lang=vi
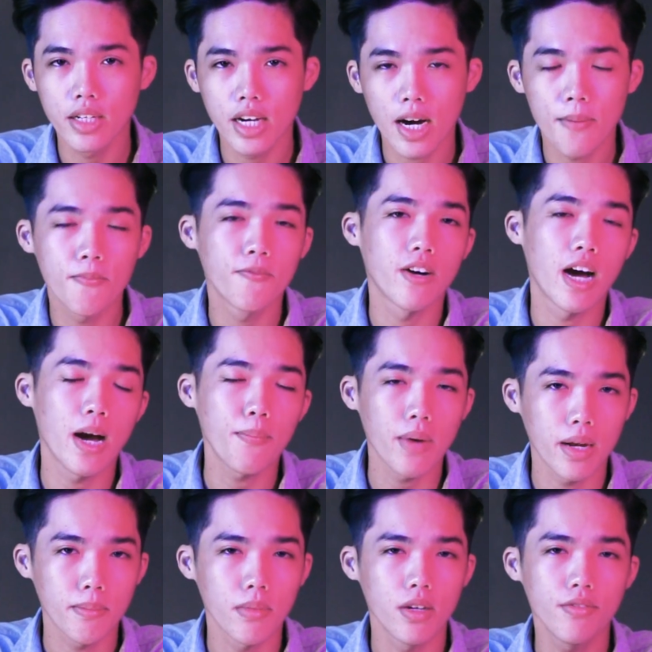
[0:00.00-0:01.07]
dư âm và ám
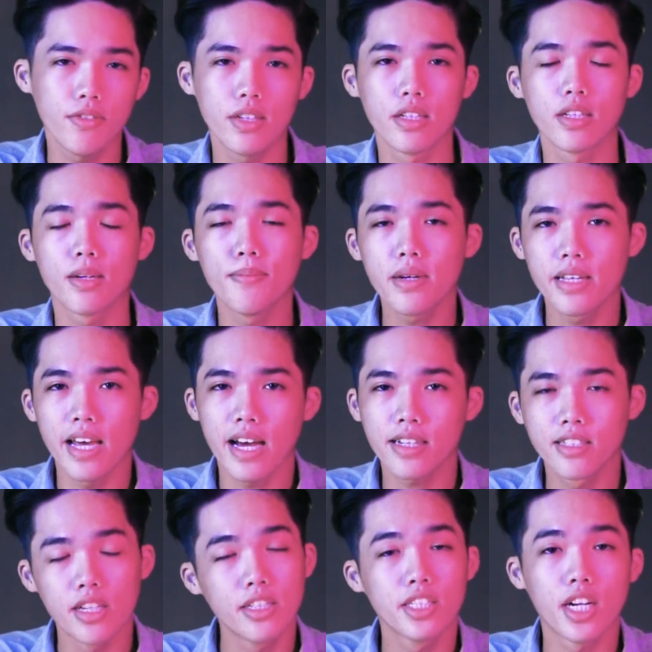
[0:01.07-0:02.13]
ảnh bởi vì cái mức giá
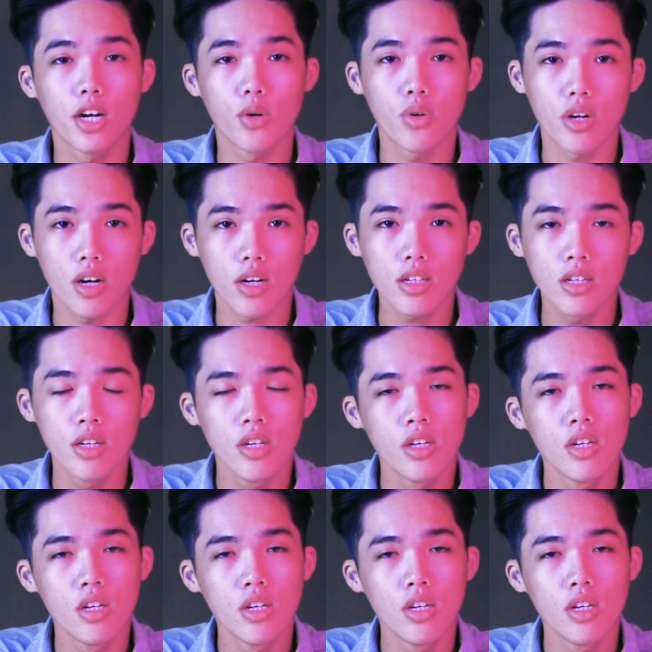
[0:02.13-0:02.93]
trên trời của nó.